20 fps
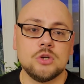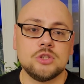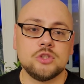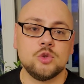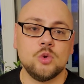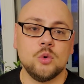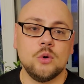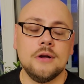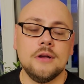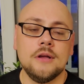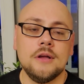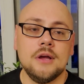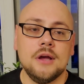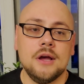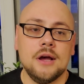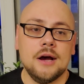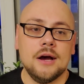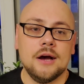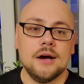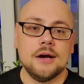что
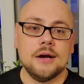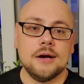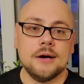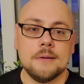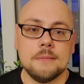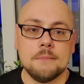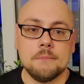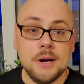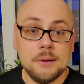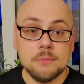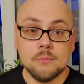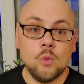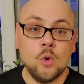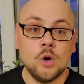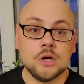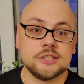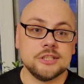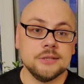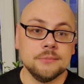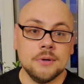а, мы
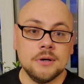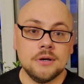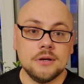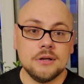можем